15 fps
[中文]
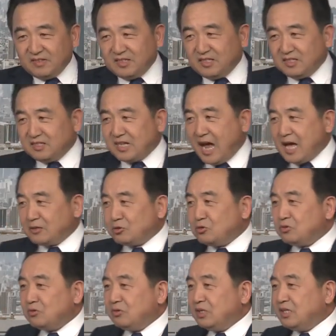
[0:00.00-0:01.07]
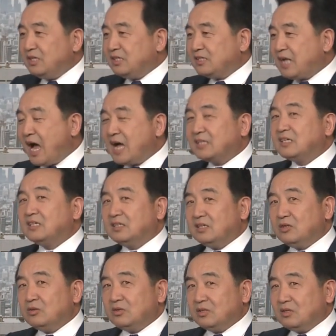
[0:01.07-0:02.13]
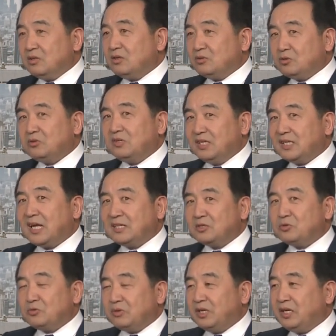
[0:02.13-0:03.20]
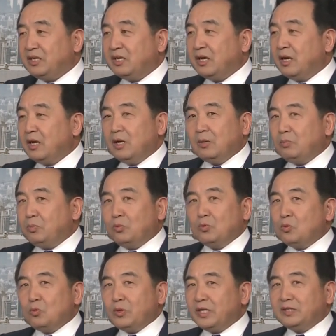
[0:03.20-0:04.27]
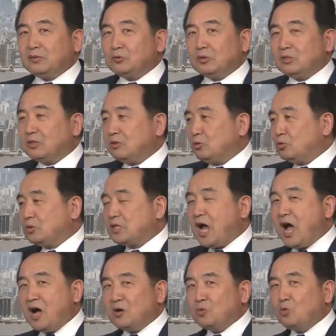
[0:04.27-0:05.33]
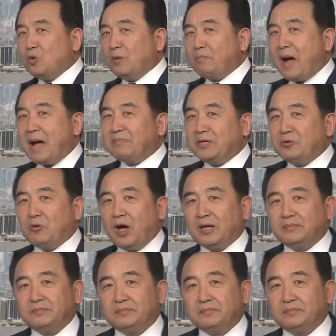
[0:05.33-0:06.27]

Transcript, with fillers: 警察距离她的距离，她的距离不会长过八米远，